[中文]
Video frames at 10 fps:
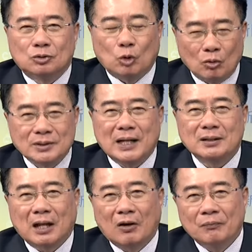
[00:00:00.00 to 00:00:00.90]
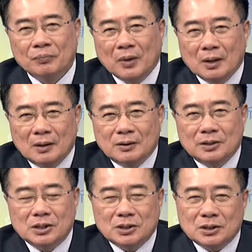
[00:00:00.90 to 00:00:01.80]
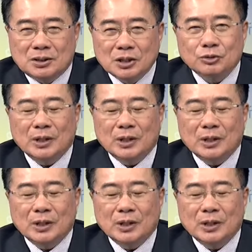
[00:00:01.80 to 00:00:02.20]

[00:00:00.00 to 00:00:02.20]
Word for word: 东山岛。其实正确